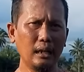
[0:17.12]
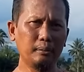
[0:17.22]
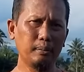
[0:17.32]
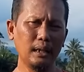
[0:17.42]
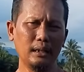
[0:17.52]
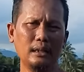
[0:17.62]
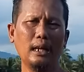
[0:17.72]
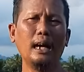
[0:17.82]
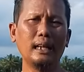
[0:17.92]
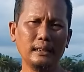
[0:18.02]
apa
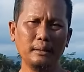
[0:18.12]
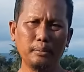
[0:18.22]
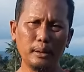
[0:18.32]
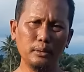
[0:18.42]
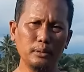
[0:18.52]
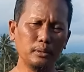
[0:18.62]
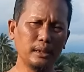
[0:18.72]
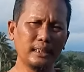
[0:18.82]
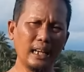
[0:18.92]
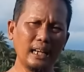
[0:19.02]
hal yang perlu
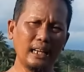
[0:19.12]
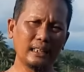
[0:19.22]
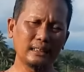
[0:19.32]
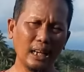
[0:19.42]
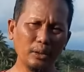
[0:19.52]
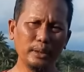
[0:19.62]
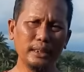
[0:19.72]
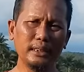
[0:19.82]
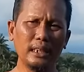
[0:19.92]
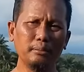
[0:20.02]
kita ketahui
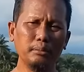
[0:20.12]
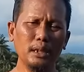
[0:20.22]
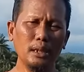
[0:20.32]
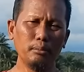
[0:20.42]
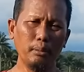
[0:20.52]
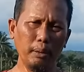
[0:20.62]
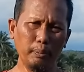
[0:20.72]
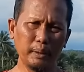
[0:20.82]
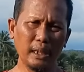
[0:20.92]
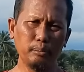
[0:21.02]
dalam
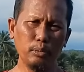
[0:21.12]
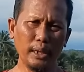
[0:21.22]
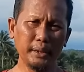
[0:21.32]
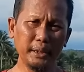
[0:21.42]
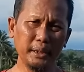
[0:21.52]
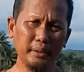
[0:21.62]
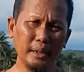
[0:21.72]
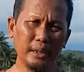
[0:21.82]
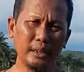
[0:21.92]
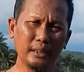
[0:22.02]
pembibitan buah ini
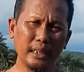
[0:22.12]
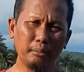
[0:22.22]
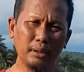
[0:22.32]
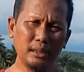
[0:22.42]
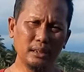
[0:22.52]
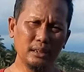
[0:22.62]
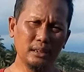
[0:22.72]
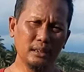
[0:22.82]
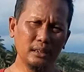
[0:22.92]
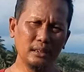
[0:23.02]
Kita
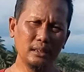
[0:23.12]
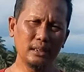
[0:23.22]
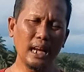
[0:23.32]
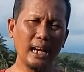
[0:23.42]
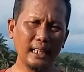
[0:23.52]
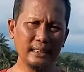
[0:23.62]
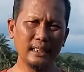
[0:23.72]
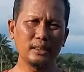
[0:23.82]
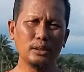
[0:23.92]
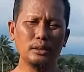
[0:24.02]
menangani
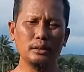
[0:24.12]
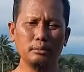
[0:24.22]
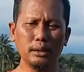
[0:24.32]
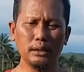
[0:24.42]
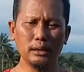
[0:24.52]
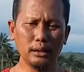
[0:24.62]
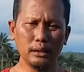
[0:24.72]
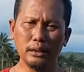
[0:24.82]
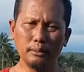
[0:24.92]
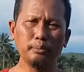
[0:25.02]
atau me
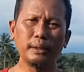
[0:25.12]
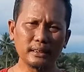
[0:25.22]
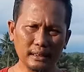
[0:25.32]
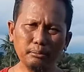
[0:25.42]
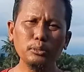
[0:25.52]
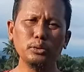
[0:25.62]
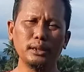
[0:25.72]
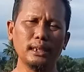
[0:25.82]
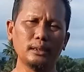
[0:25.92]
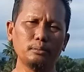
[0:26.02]
bertemu
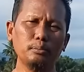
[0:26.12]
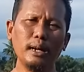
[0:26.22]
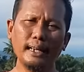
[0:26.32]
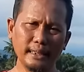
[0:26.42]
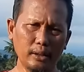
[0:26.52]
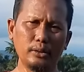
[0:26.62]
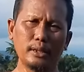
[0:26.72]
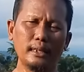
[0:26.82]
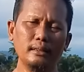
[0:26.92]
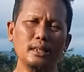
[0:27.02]
dengan banyak
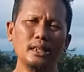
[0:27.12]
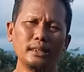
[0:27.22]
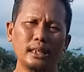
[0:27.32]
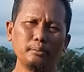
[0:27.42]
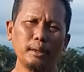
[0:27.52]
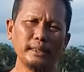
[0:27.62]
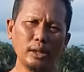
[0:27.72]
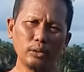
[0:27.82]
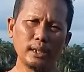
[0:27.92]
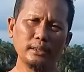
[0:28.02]
orang dan banyak
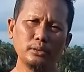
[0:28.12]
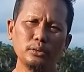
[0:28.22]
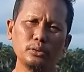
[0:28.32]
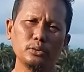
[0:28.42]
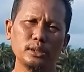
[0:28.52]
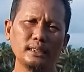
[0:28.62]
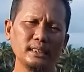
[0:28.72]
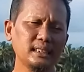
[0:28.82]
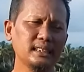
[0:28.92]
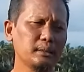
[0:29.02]
orang itu tentu
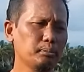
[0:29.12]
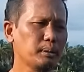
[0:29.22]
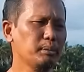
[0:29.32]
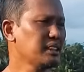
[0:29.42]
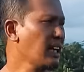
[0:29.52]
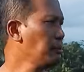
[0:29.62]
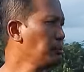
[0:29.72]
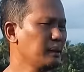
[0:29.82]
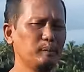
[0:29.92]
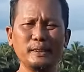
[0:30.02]
saja dengan
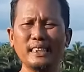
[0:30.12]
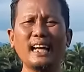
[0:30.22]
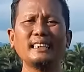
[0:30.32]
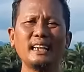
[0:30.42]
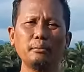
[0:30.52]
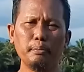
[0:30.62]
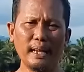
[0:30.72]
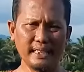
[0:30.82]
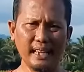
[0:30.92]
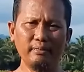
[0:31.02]
permintaan-permintaan yang
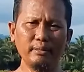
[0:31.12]
banyak